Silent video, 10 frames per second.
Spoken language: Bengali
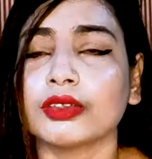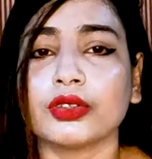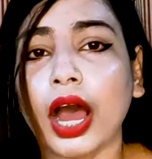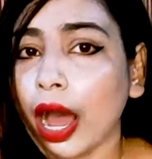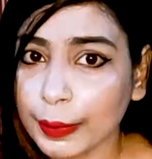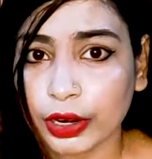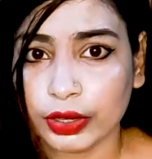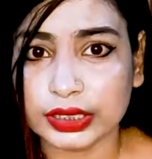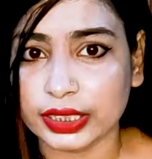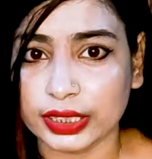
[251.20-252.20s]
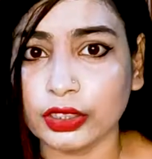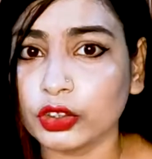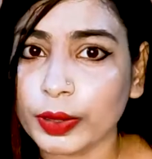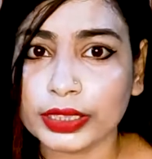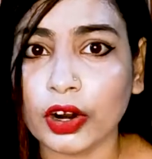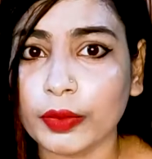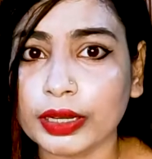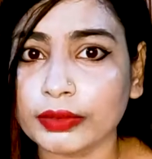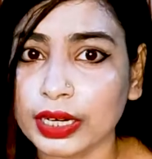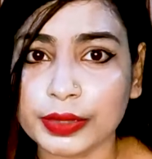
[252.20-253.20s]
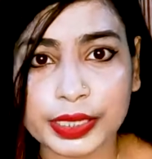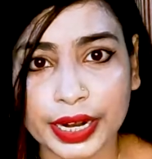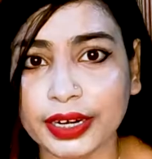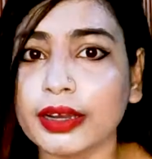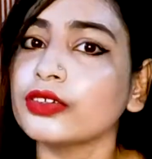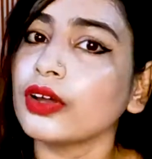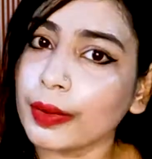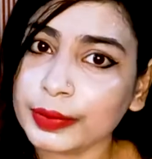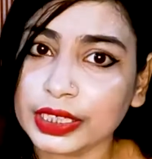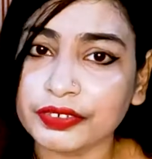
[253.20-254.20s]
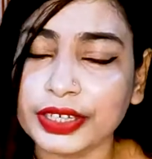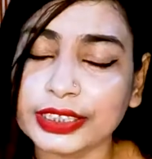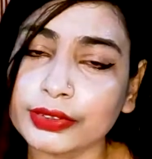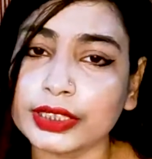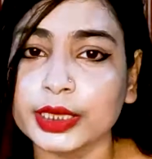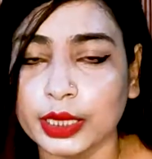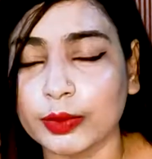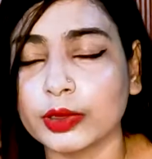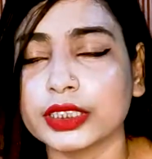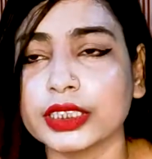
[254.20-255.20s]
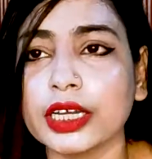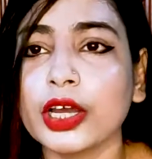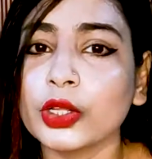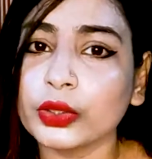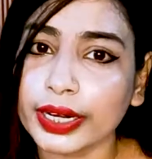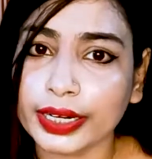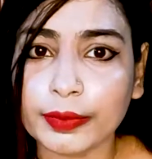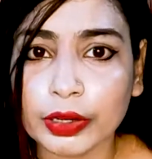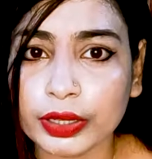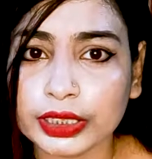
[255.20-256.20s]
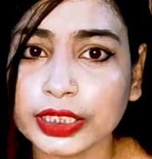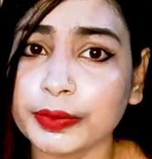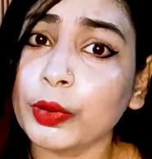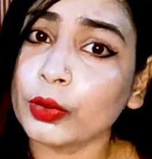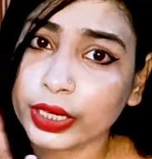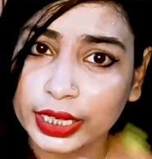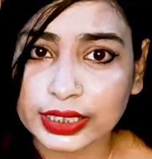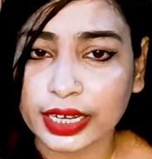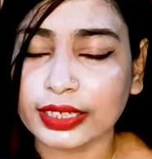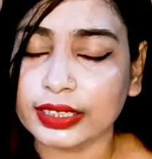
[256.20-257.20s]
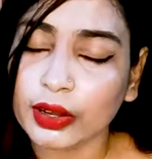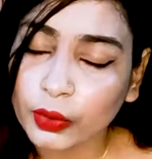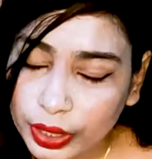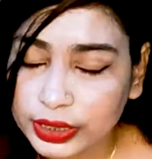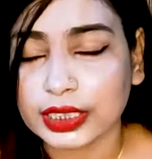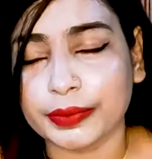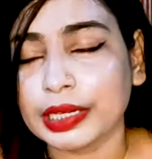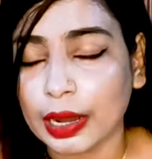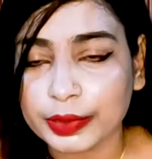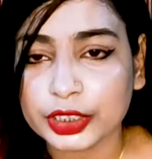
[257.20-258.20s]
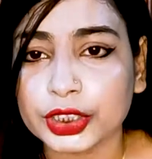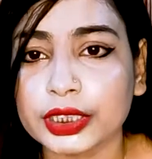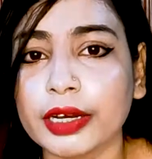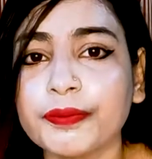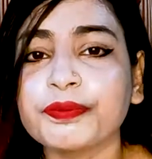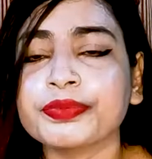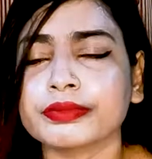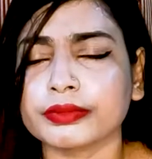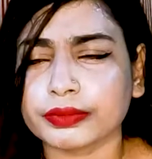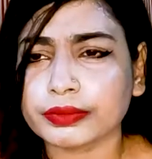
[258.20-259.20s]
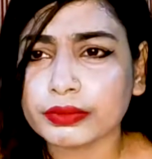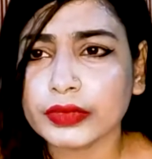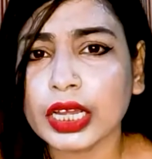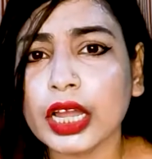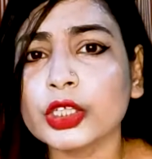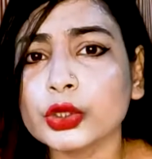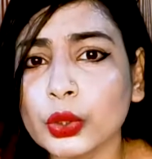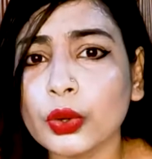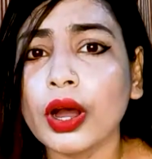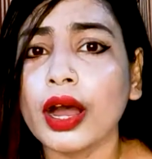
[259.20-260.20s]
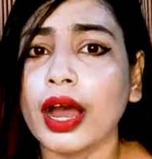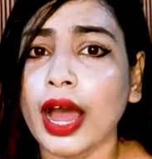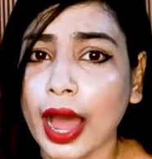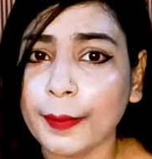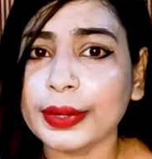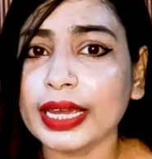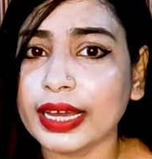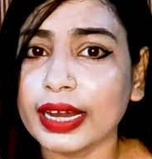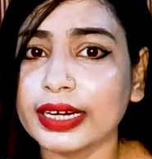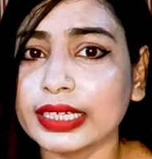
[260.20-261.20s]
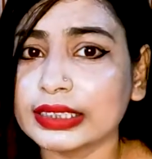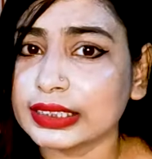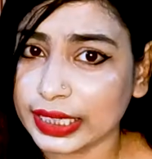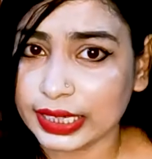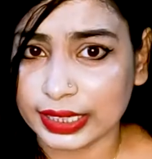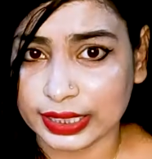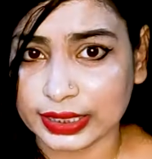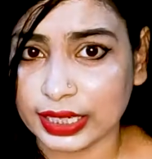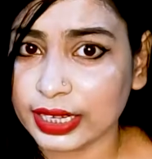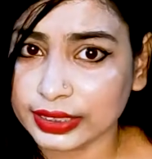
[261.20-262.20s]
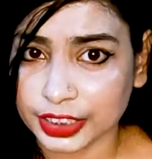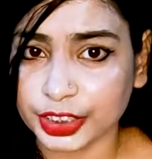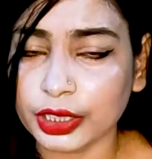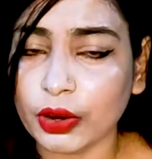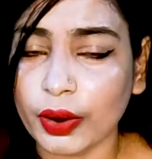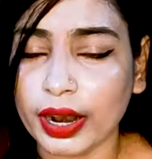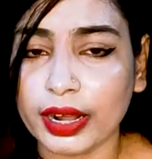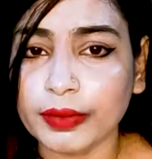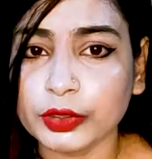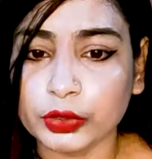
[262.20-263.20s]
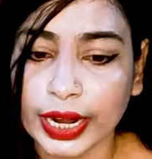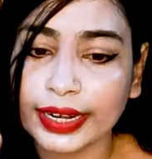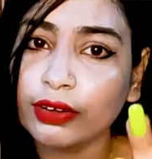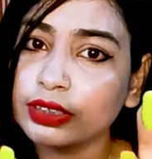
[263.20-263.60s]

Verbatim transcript: তো আমার হয়েছে এটা তোমাদের হবে কিনা জানি না কিন্তু আমি যেটা ফেস করেছি সেটা বলছি তো এটা আমার হয়েছে এটা আমি অন্য একটা জায়গা থেকে করেছি আমি নাম নিচ্ছি না তো আমি এখানে জেল এক্সটেনশন করালাম তো এটা